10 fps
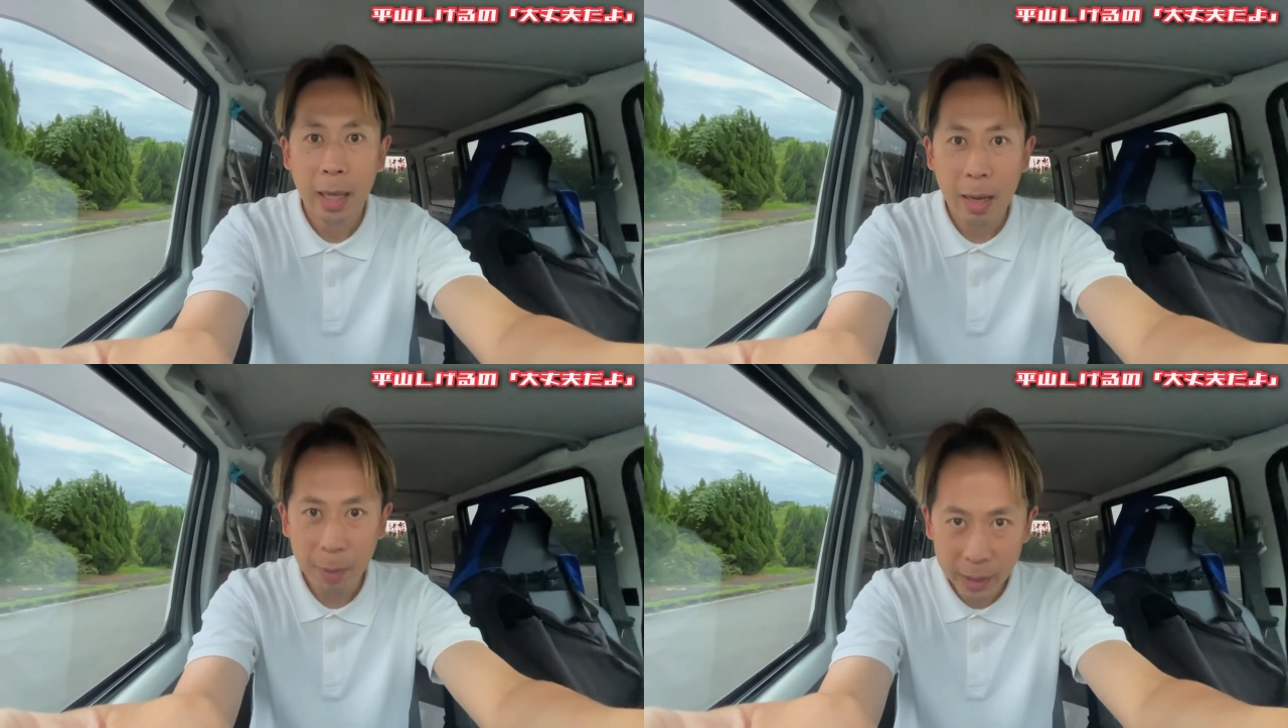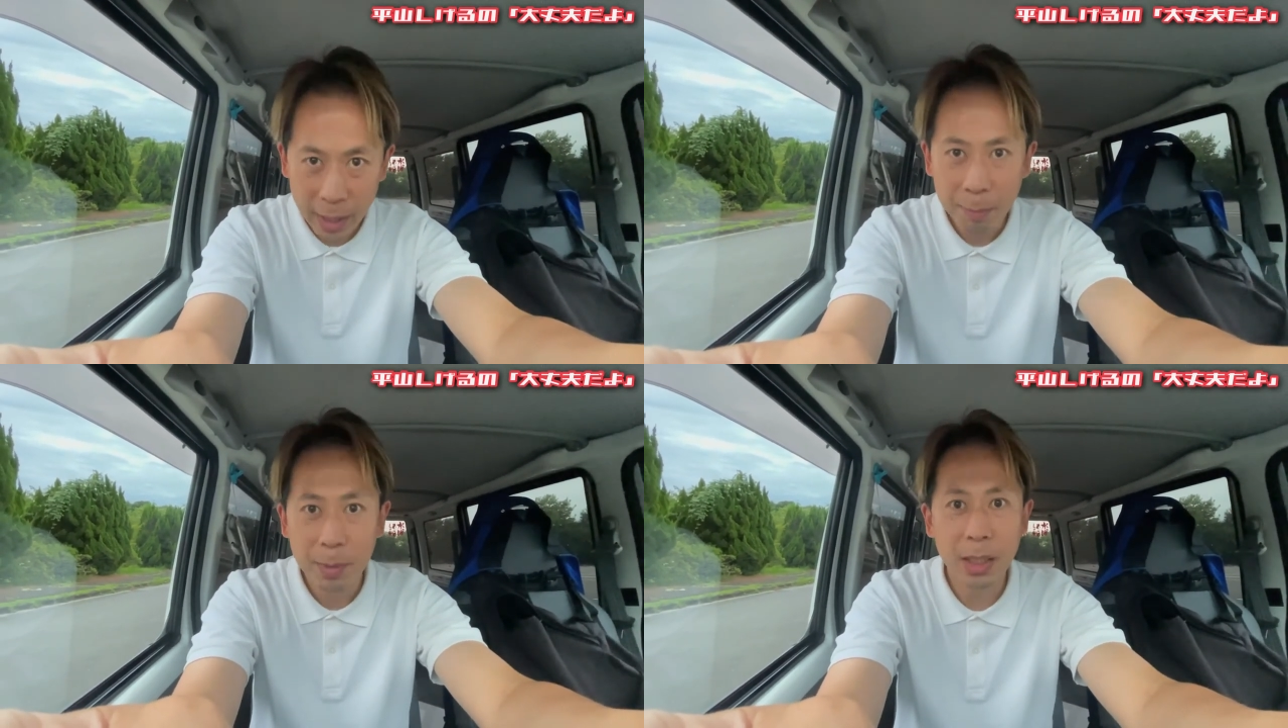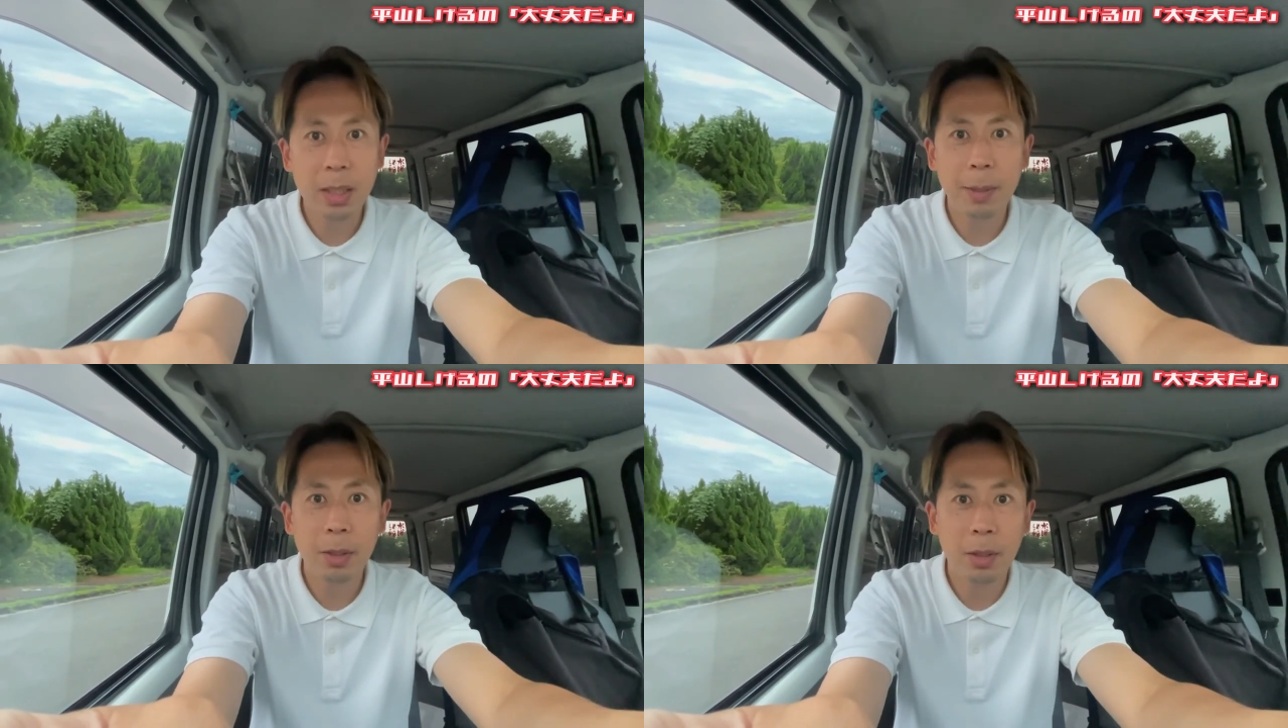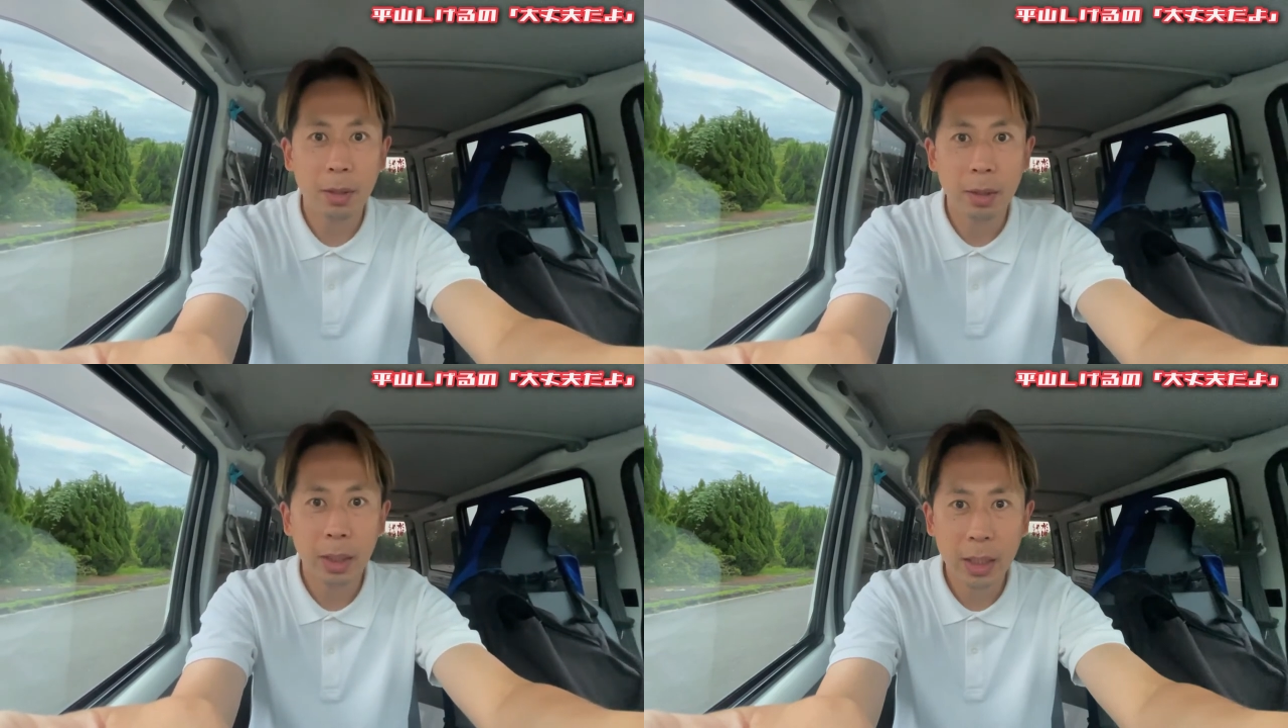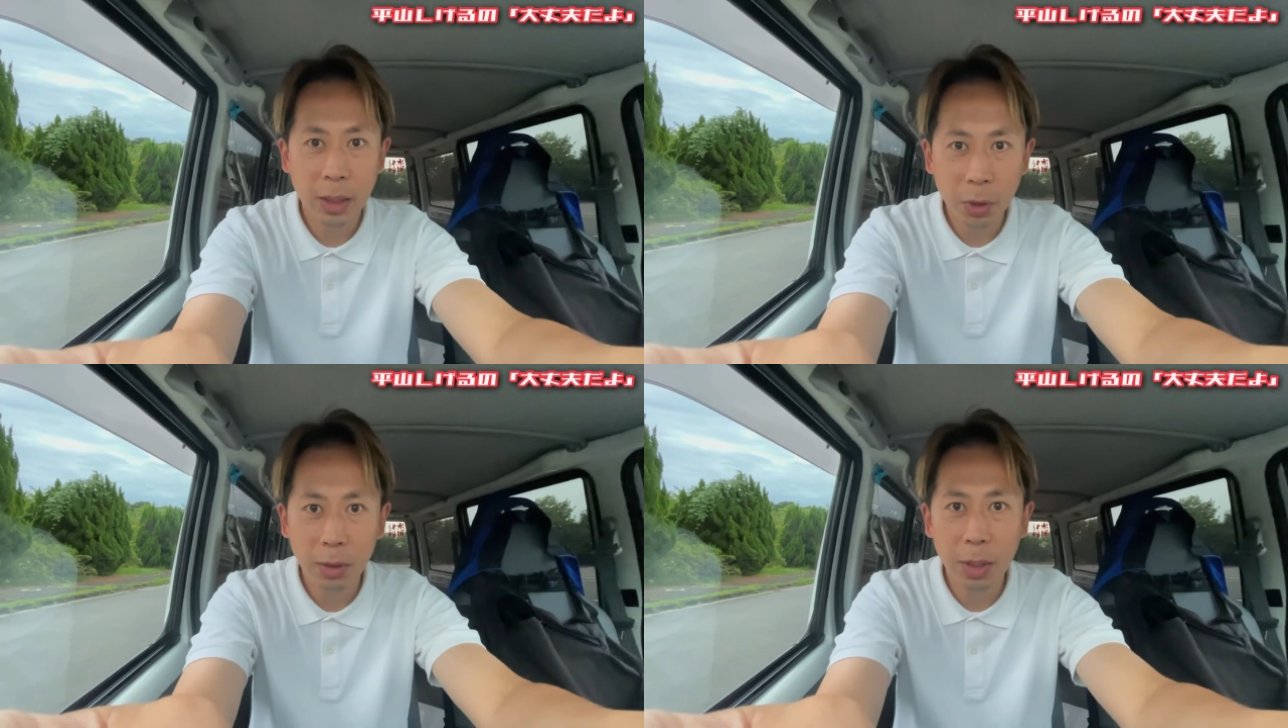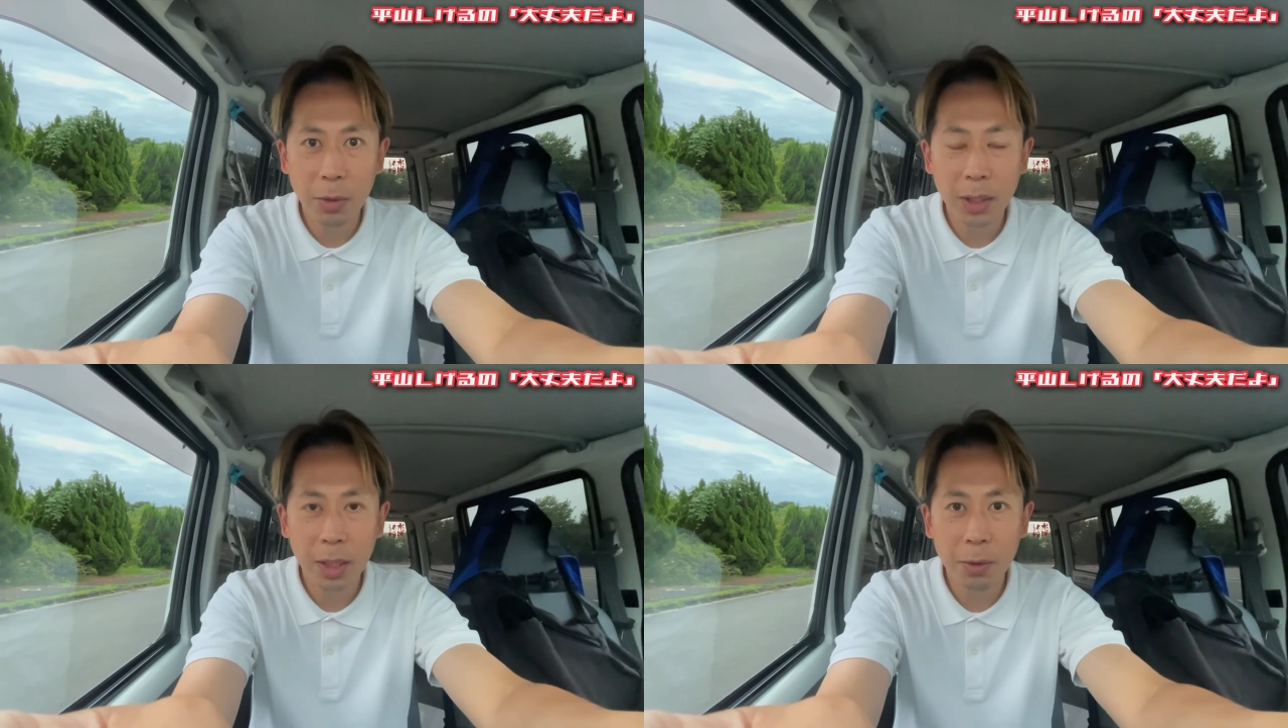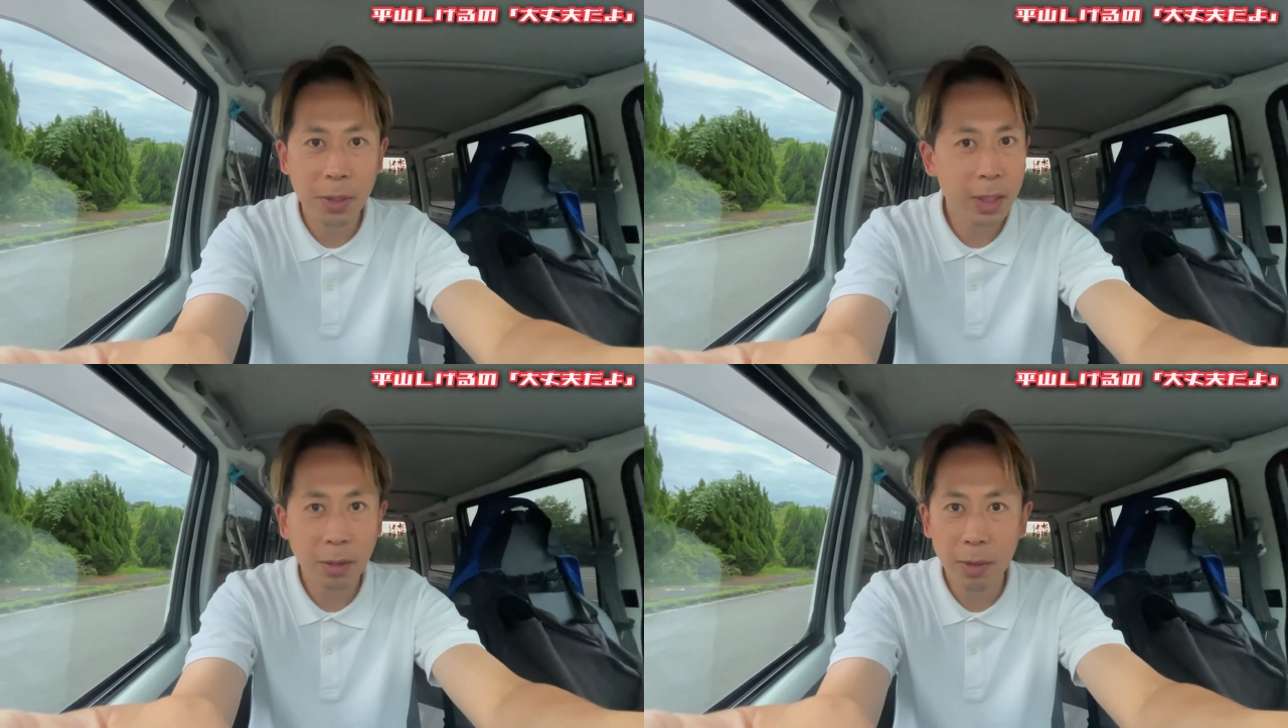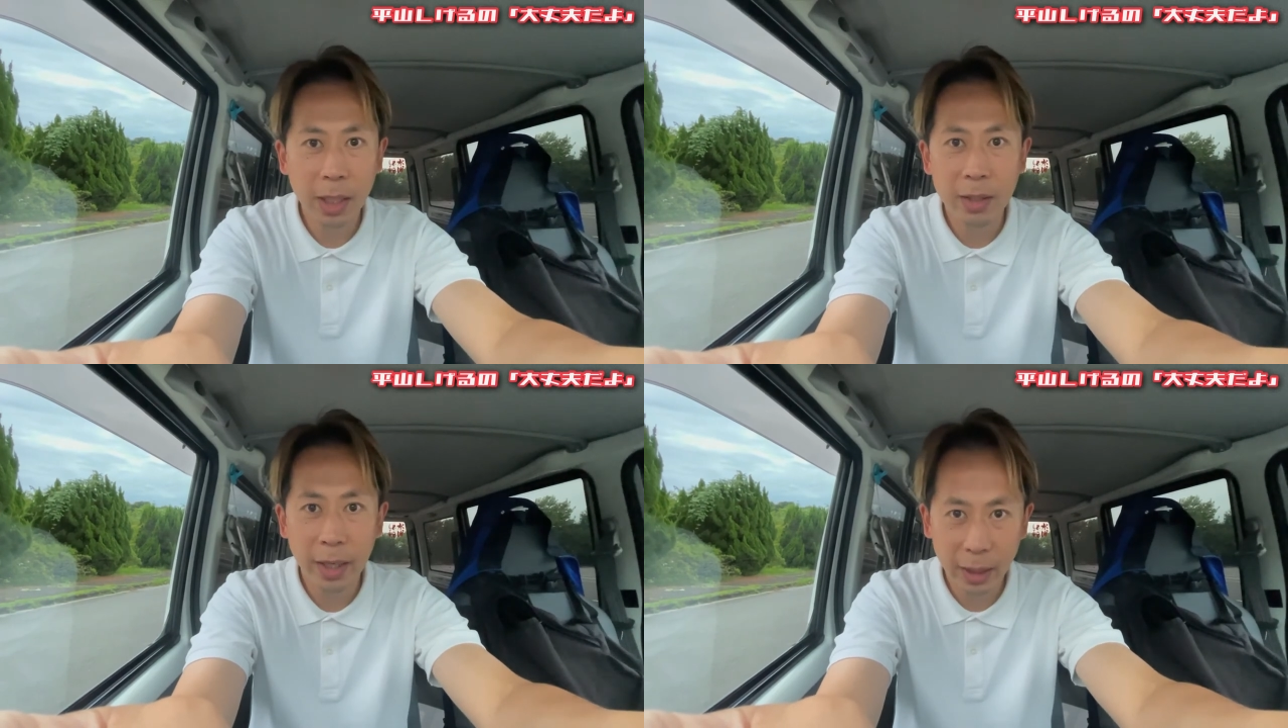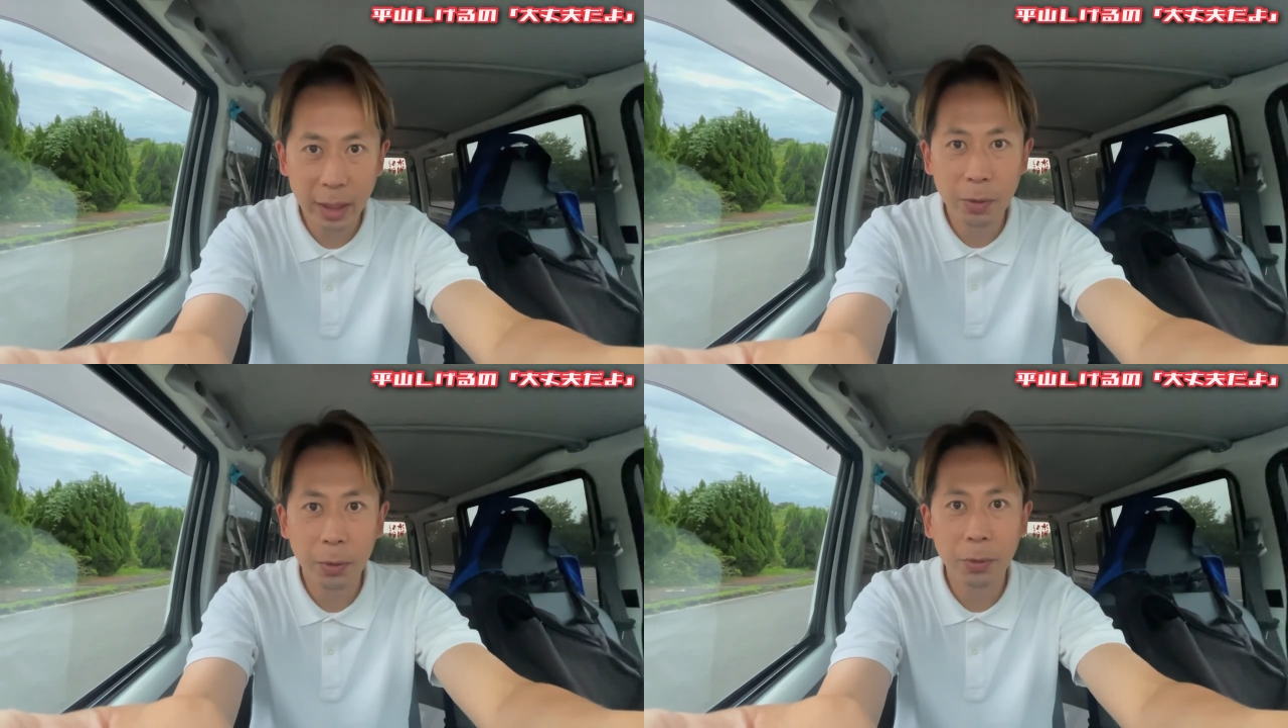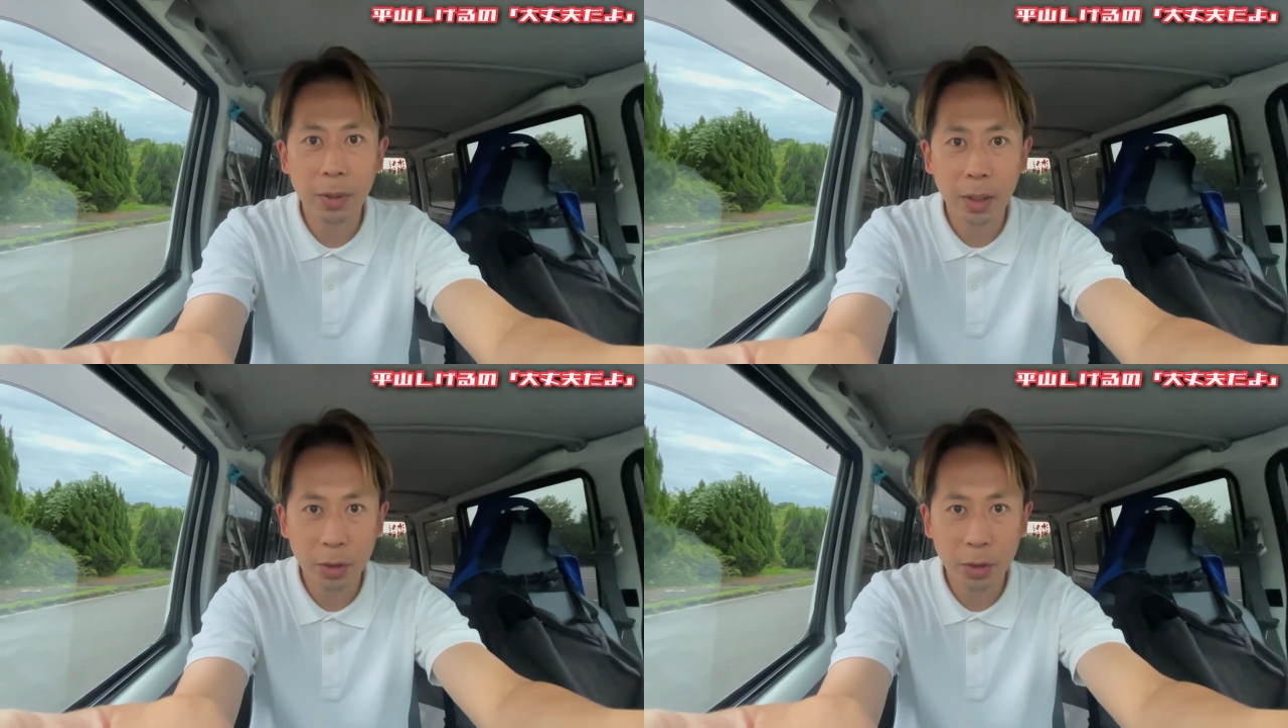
あまりね、皆様の貴重なお時間を使うわけにはいかないということで、